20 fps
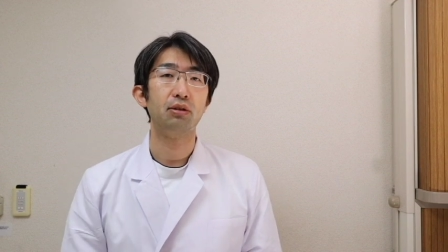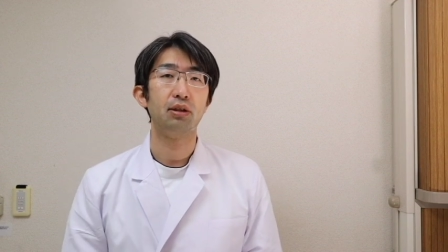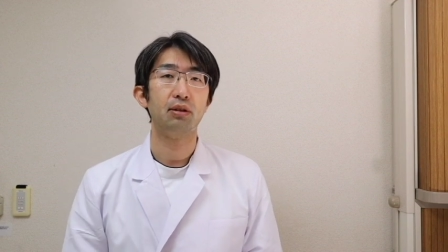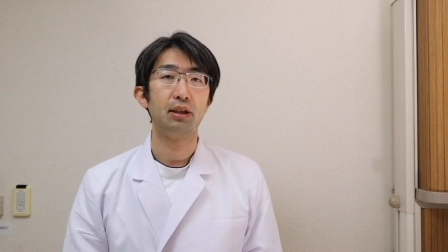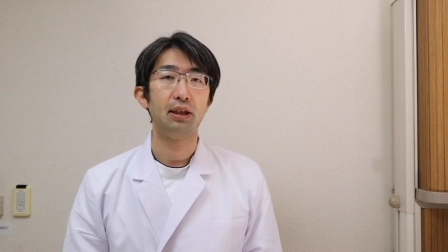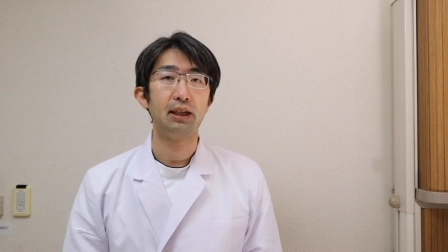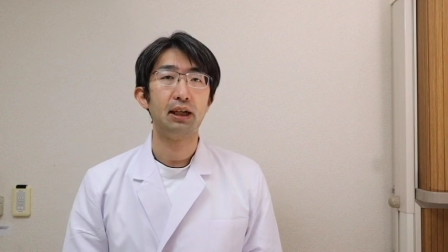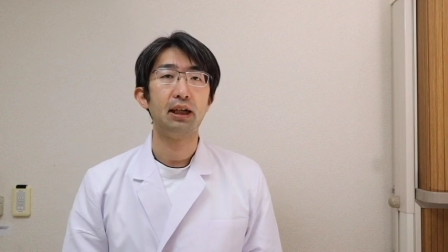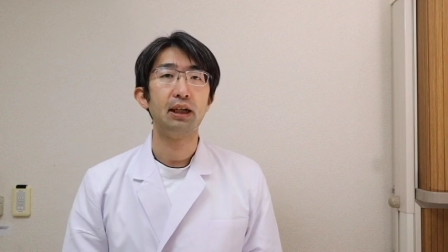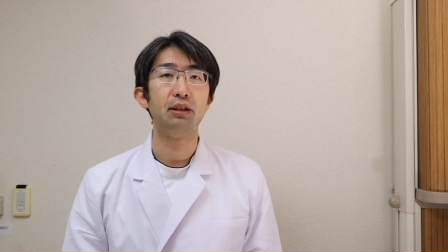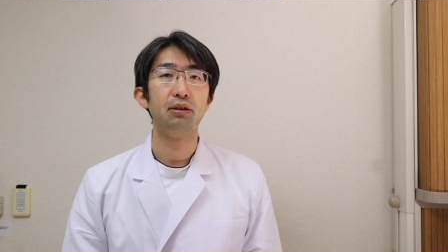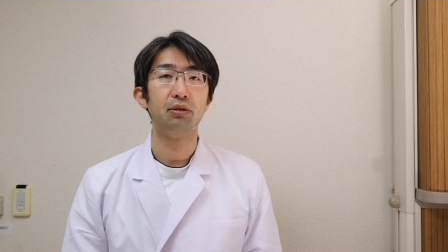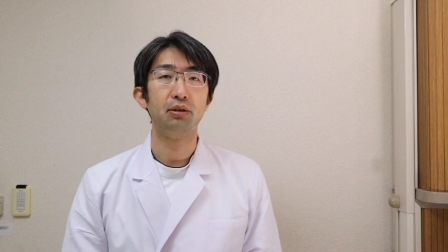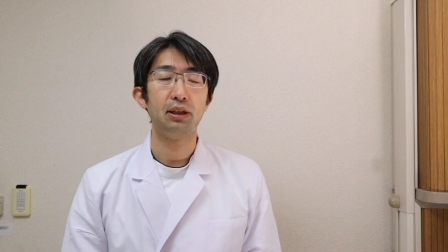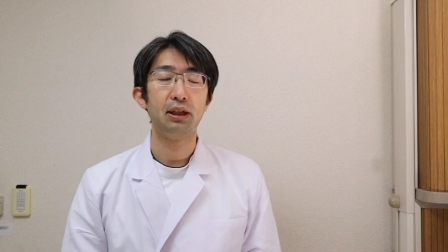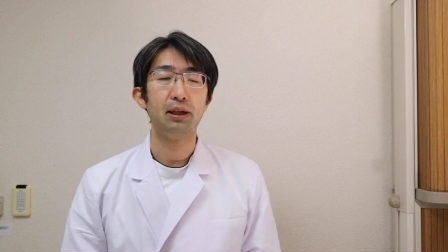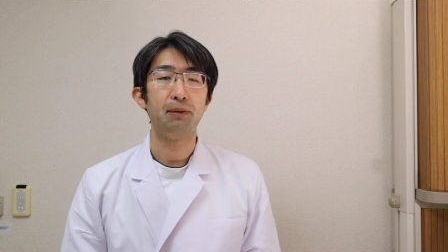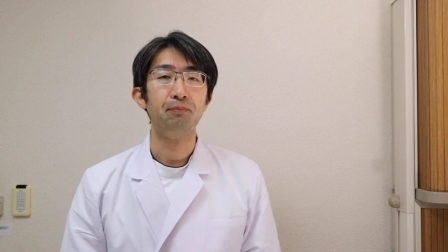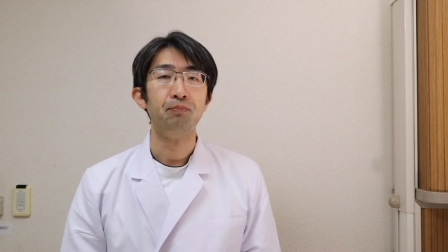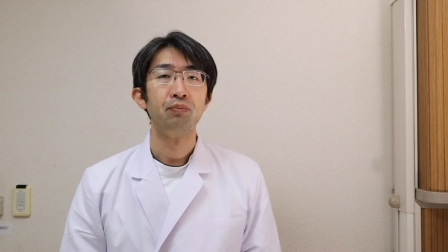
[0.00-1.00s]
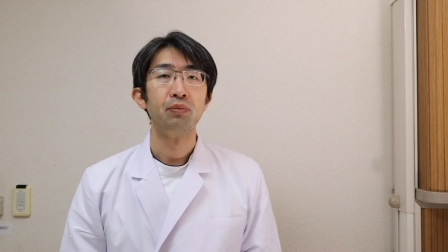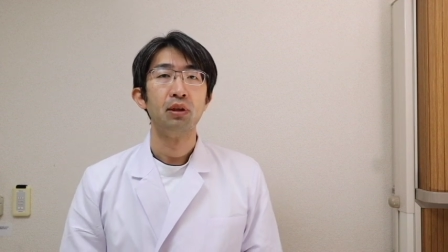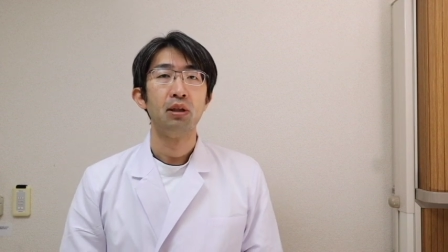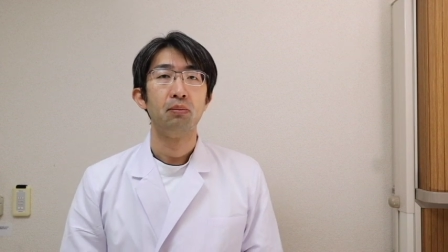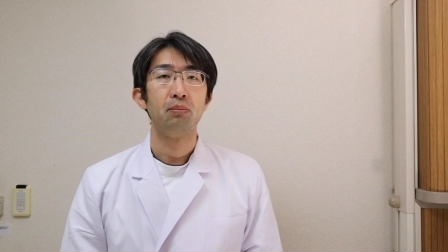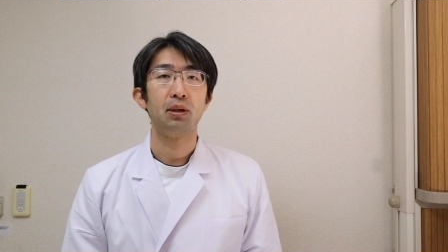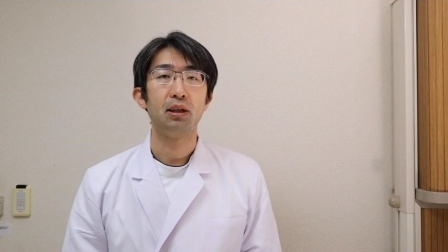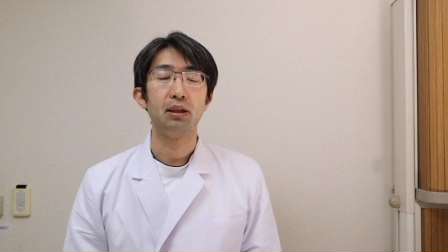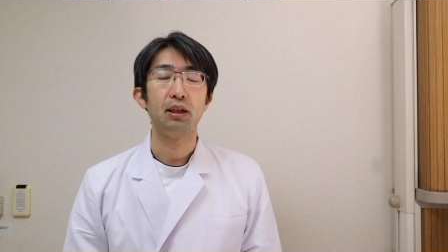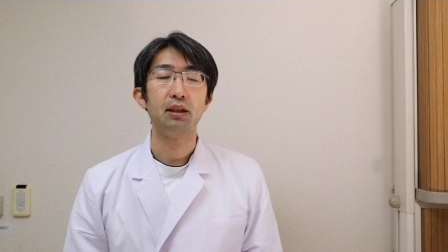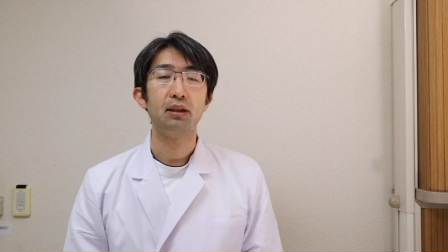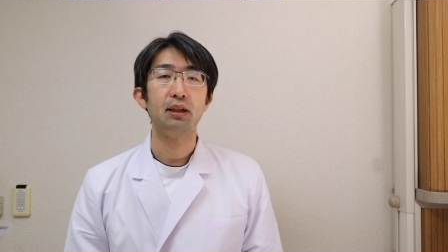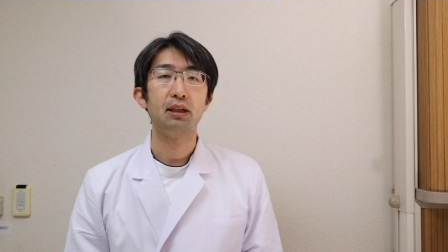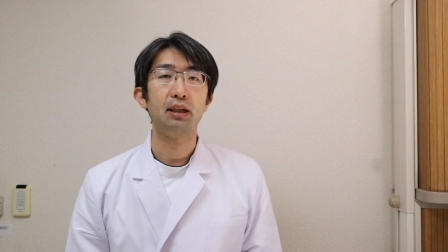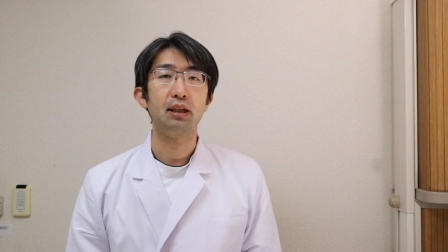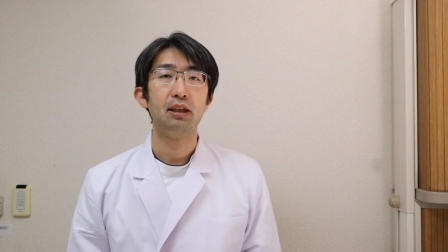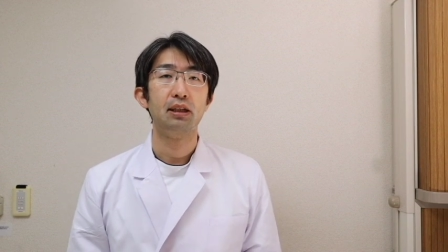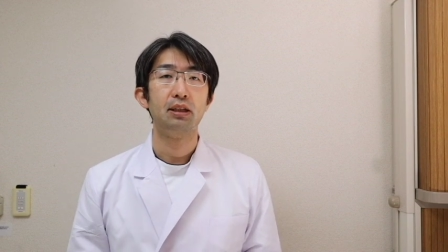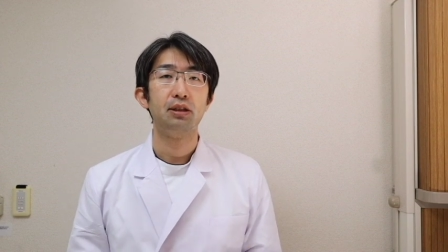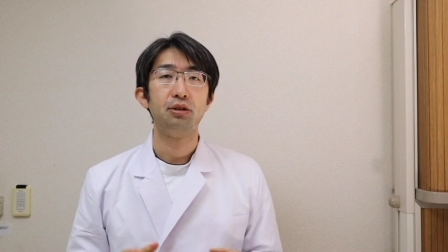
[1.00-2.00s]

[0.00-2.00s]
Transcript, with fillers: ロではないので、まあ、だったら